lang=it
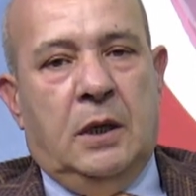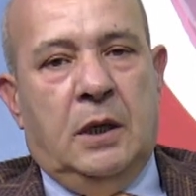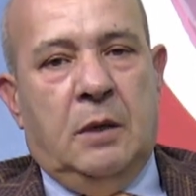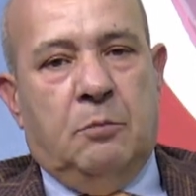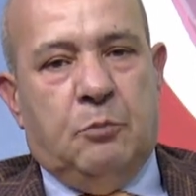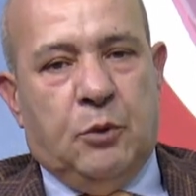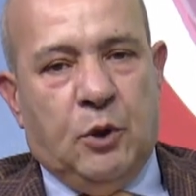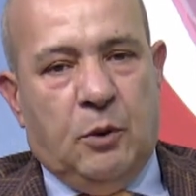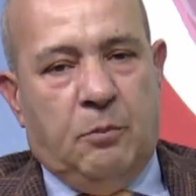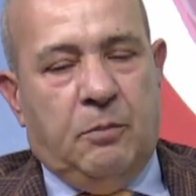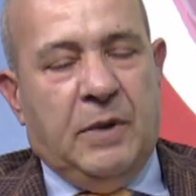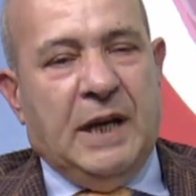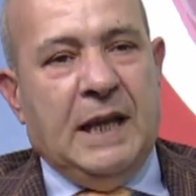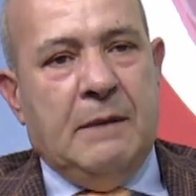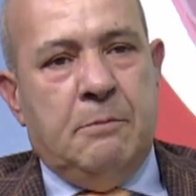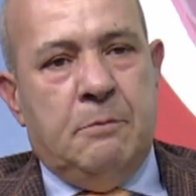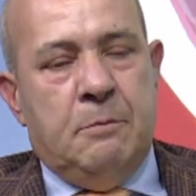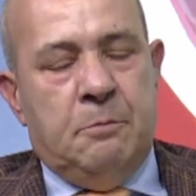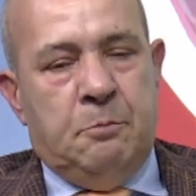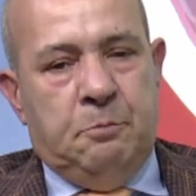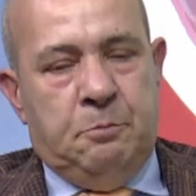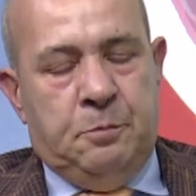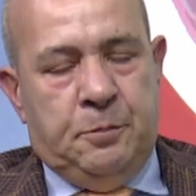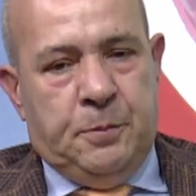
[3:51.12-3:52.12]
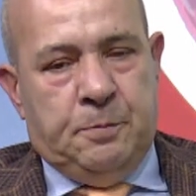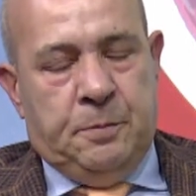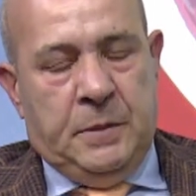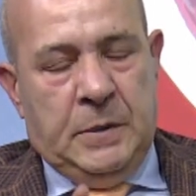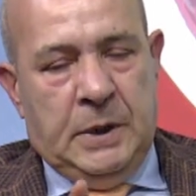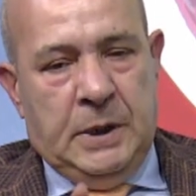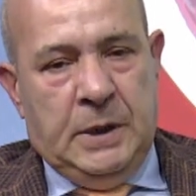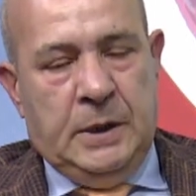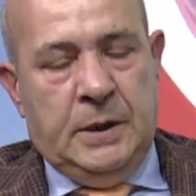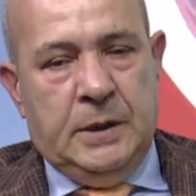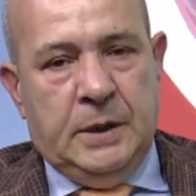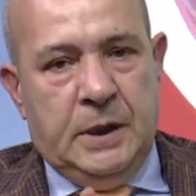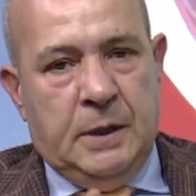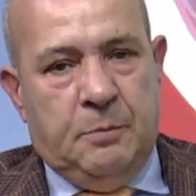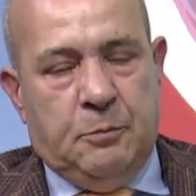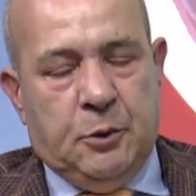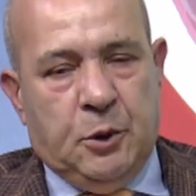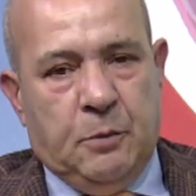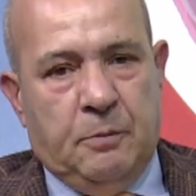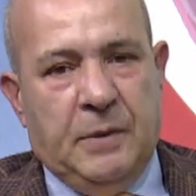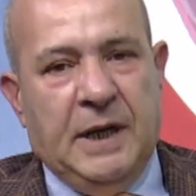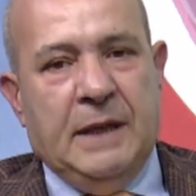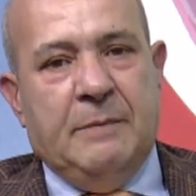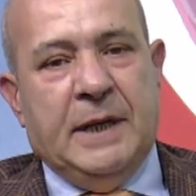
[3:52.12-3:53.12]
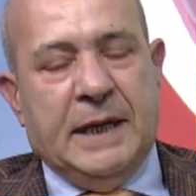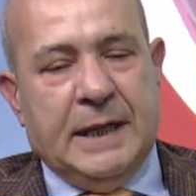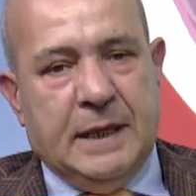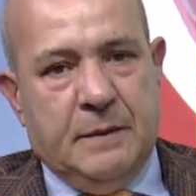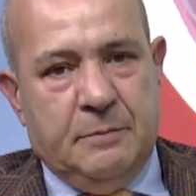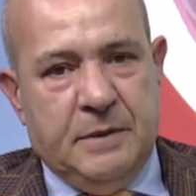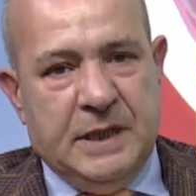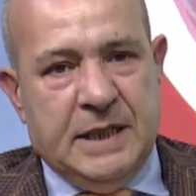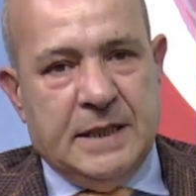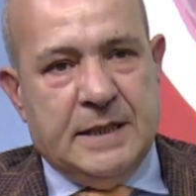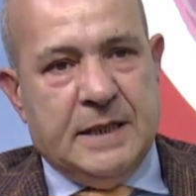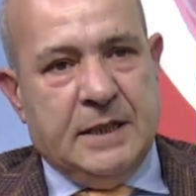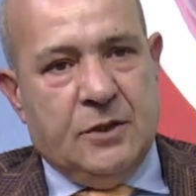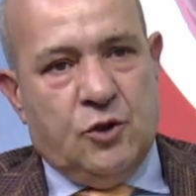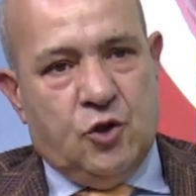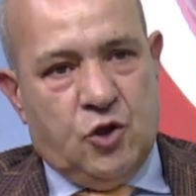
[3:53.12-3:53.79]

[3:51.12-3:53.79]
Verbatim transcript: Il, proble il problema è capire se